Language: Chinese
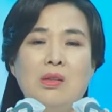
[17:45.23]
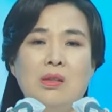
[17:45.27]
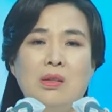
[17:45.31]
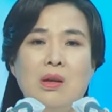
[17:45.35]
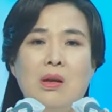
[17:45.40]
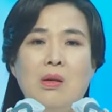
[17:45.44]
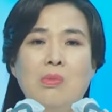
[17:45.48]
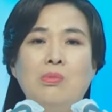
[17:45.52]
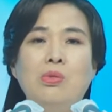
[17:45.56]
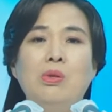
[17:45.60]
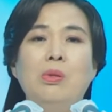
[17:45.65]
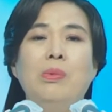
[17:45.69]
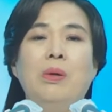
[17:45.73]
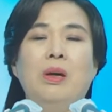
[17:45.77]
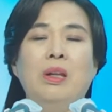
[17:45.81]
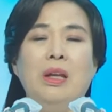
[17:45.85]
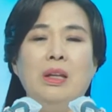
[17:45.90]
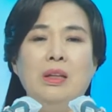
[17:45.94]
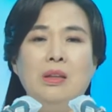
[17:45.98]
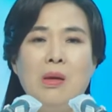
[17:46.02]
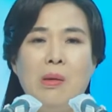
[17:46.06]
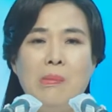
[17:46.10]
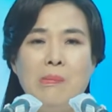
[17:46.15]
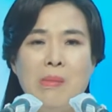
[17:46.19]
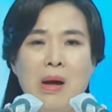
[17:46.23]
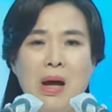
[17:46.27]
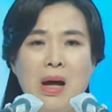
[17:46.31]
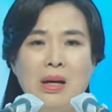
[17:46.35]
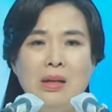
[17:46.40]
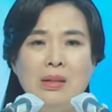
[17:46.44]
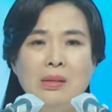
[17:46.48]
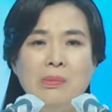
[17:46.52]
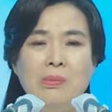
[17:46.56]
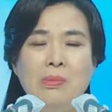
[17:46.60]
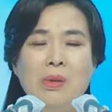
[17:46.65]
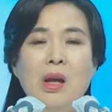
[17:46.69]
恩！
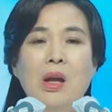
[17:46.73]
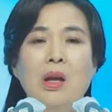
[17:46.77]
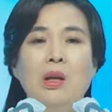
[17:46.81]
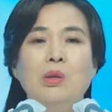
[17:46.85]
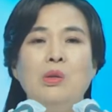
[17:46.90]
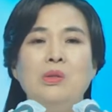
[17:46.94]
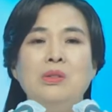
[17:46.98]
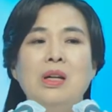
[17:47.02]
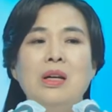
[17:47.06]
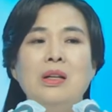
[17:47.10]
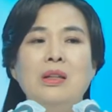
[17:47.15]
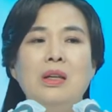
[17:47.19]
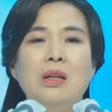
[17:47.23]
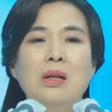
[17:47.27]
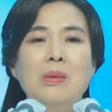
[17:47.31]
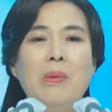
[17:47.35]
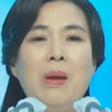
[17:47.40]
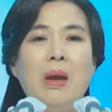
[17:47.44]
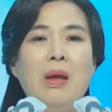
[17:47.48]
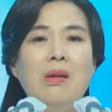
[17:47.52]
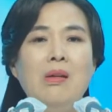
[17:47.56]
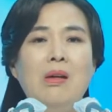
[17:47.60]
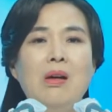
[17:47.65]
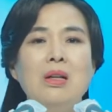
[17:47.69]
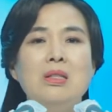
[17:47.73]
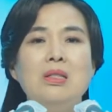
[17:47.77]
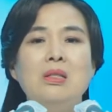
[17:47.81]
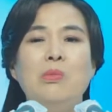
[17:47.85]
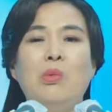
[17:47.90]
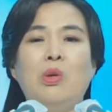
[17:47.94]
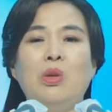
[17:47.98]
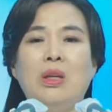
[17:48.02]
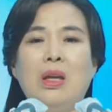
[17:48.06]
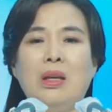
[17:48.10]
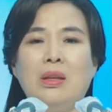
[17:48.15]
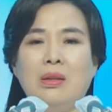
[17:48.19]
把每天，把一
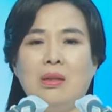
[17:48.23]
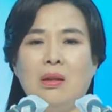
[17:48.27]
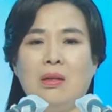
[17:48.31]
天。